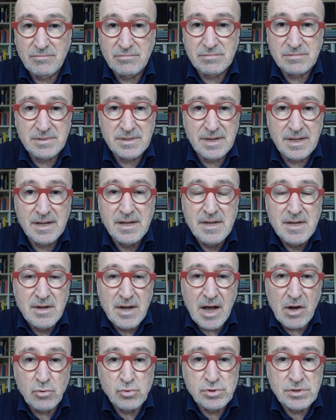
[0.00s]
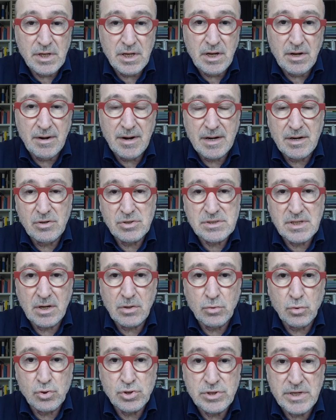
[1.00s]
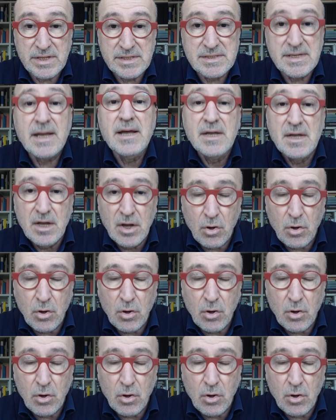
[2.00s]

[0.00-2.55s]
un ausilio alla nostra conoscenza